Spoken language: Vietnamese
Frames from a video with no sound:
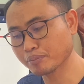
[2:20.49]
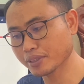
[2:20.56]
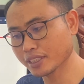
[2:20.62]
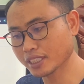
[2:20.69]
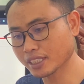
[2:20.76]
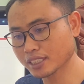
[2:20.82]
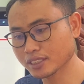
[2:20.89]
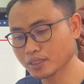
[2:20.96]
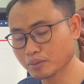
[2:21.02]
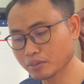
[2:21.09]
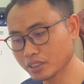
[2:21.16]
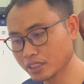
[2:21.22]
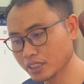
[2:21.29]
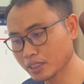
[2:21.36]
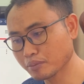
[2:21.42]
về để khi nhóm
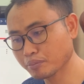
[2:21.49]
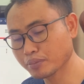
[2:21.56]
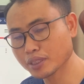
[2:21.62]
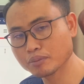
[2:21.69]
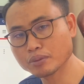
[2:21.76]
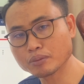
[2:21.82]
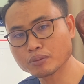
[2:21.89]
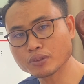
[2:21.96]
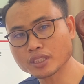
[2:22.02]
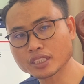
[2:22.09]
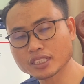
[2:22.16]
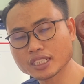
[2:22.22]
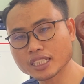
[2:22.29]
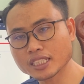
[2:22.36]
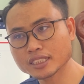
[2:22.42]
này dây pi và vọt
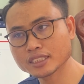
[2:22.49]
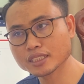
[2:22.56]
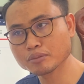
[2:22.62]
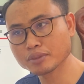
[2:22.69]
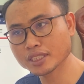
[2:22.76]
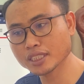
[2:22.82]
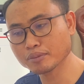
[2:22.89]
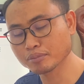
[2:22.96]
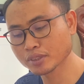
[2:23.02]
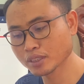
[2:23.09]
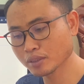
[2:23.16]
khai xiêm riệp